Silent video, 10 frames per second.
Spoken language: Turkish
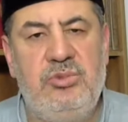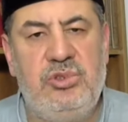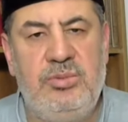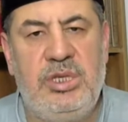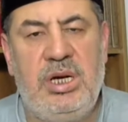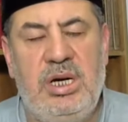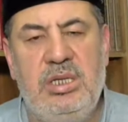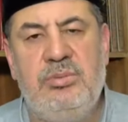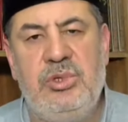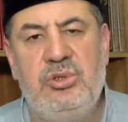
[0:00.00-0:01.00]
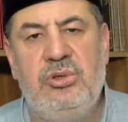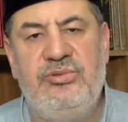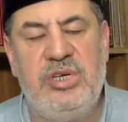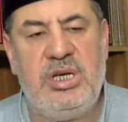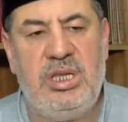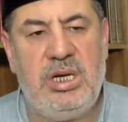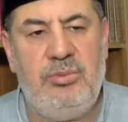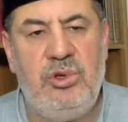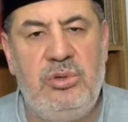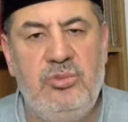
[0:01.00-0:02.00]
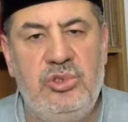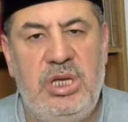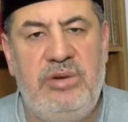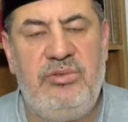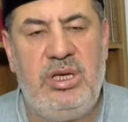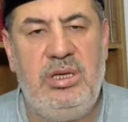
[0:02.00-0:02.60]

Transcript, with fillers: Müslümanlar artık birçok fırkalara bölünmüşler